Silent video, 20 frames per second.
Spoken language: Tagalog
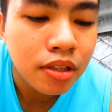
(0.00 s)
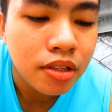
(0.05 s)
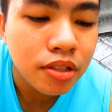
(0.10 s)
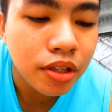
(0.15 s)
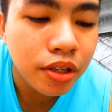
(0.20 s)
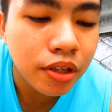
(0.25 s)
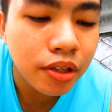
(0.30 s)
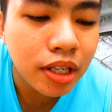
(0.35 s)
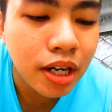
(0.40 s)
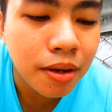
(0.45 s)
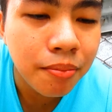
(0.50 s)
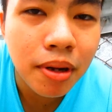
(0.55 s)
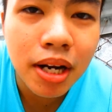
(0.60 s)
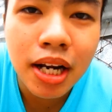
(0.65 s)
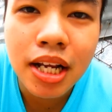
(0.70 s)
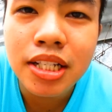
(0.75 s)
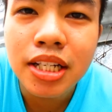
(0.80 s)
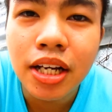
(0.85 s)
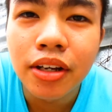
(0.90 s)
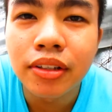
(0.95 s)
So, yun nga
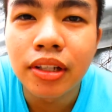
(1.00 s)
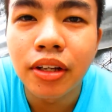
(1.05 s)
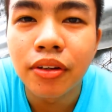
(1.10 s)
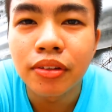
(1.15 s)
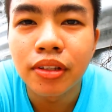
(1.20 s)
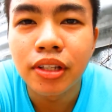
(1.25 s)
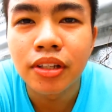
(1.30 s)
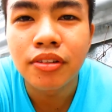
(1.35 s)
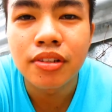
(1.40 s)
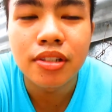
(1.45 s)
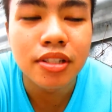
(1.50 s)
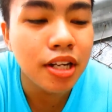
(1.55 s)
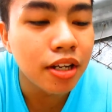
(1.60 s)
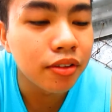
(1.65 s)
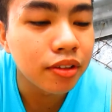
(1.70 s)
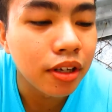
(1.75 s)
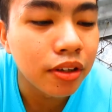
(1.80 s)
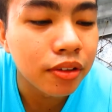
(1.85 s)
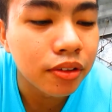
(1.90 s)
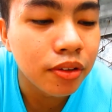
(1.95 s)
pala. Shoutout din.
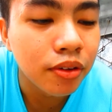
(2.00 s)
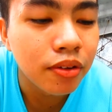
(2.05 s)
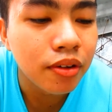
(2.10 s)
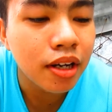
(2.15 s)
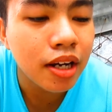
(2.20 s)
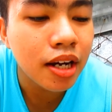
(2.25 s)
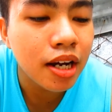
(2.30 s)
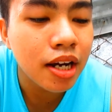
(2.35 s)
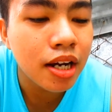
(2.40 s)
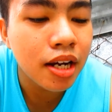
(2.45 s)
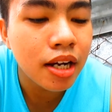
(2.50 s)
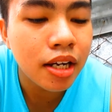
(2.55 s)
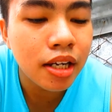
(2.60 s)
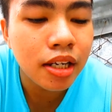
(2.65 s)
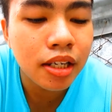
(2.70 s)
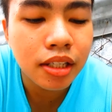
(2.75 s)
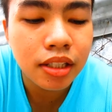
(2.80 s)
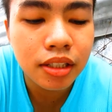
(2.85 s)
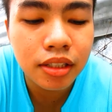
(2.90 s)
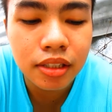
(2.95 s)
Shoutout dong
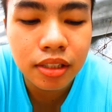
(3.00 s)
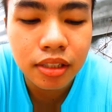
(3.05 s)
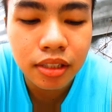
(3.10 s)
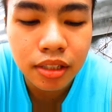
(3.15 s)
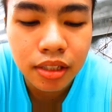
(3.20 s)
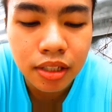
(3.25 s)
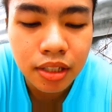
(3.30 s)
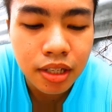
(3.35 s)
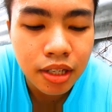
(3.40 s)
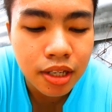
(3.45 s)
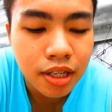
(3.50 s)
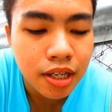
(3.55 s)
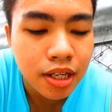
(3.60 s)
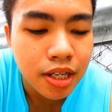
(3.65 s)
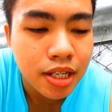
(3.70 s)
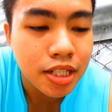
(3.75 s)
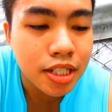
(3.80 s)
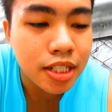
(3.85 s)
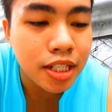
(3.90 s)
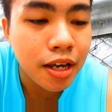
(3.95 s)
kay
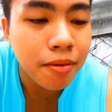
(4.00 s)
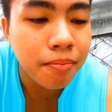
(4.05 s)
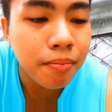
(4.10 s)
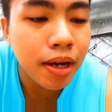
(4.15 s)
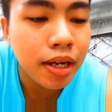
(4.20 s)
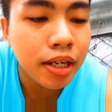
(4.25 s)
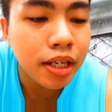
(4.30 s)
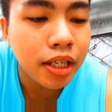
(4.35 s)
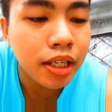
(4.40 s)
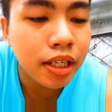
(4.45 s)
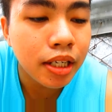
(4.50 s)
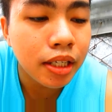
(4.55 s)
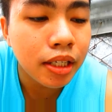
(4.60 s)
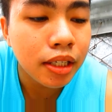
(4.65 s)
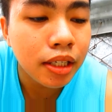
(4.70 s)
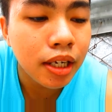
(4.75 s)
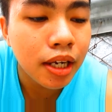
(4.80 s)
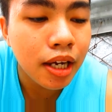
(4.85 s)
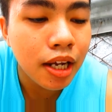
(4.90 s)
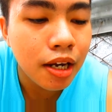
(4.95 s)

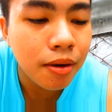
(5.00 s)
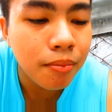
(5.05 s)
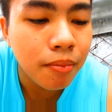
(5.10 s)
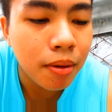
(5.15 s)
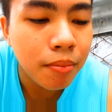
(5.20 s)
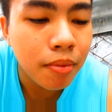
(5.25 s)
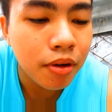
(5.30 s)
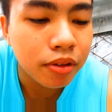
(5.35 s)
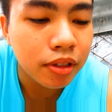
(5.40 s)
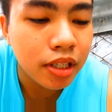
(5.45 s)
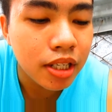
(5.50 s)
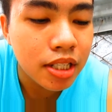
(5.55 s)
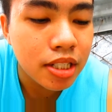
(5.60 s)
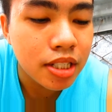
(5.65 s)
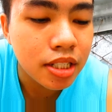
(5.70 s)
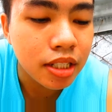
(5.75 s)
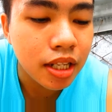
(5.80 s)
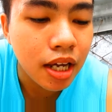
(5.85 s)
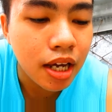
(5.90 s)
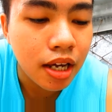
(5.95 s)
Stephanie Elma
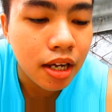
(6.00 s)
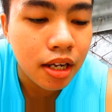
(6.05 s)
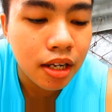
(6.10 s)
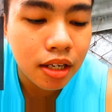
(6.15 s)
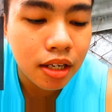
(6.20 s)
Bautista.